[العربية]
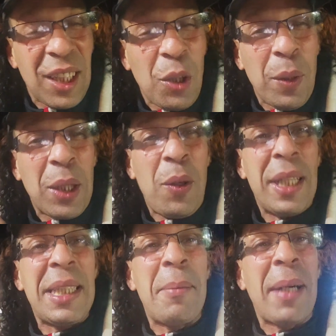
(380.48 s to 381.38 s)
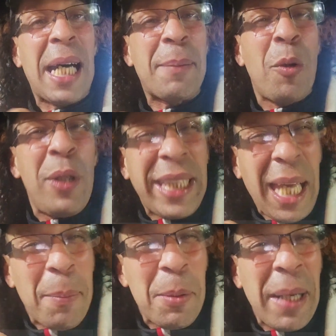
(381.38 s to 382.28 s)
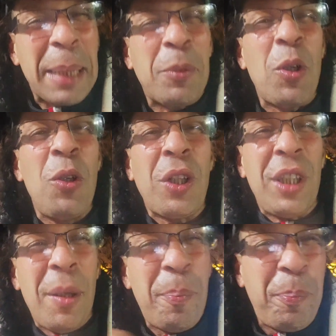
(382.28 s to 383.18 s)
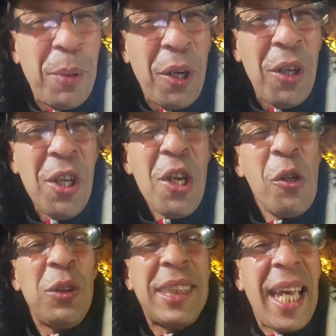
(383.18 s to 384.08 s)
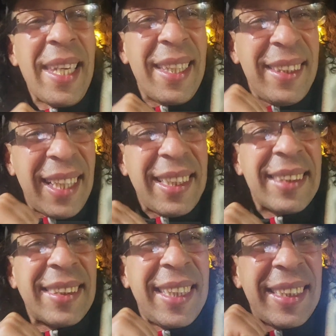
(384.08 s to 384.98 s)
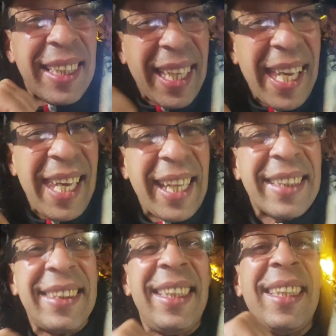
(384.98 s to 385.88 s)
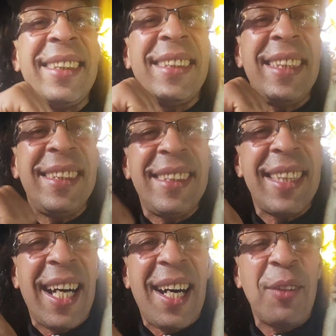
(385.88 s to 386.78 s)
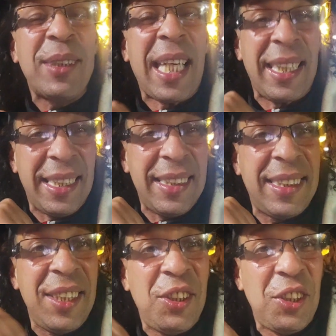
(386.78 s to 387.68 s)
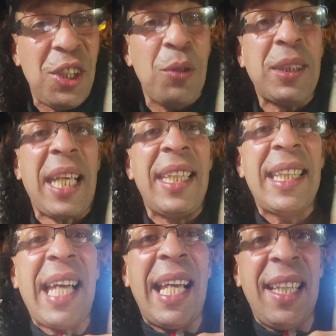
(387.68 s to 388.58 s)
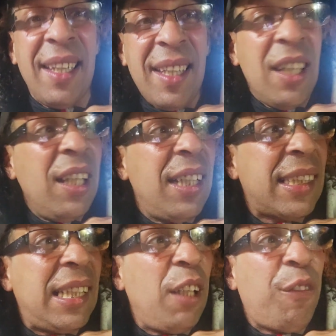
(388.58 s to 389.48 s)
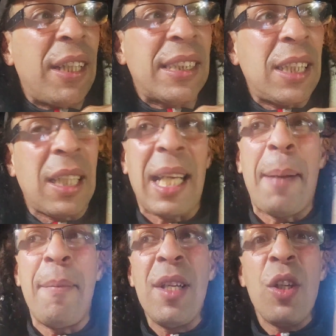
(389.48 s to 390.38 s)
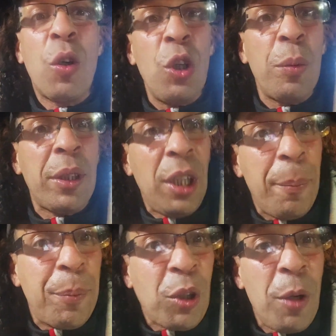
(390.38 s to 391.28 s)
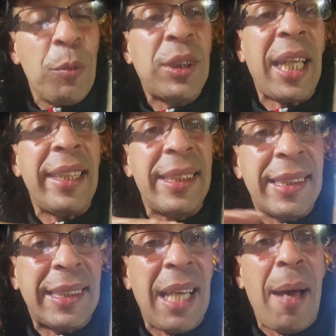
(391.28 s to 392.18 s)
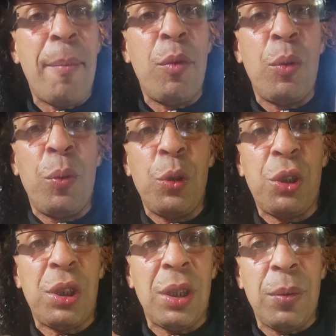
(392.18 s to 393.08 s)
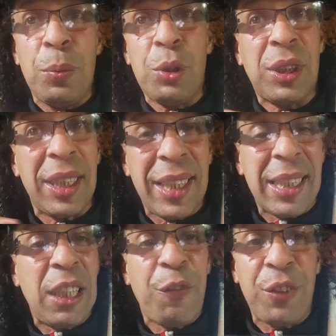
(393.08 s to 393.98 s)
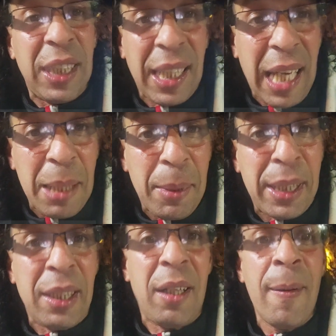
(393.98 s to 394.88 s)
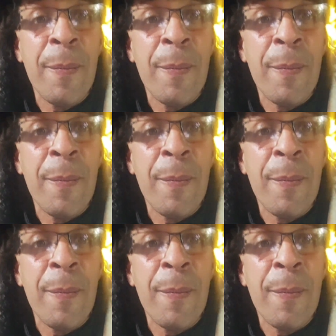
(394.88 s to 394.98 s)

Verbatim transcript: القويره وحنا مغاربه واللي كيحب المغرب كله كنحبوه وتحيه لندى الصدقي اختي العزيزه وتحيه للدي جي وتحيه كاع الناس اللي في انستغرام كلهم كنحبكم وتحيه لسام وبوش بوش تدريس اللي في ديار المانيا